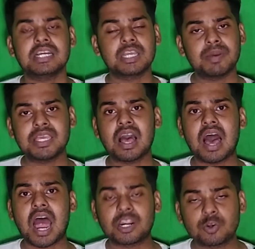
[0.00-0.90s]
कि भैया
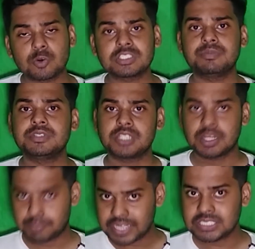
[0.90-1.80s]
आठों सेमेस्टर
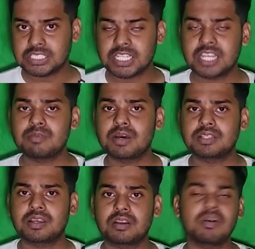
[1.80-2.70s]
मैं इंजीनियरिंग की बात
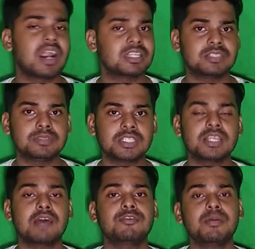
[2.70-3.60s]
कर रहा हूँ आठ सेमेस्टर
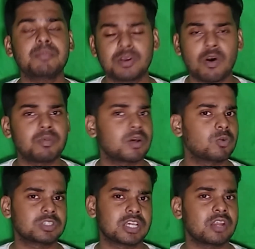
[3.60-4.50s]
या फिर आप बी का
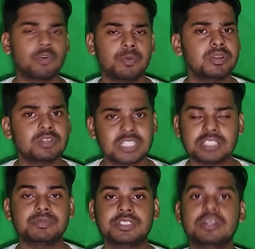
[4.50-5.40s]
कोर्स कर रहे हैं कोई भी तो छः
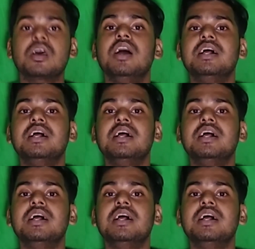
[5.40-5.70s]
सेमेस्टर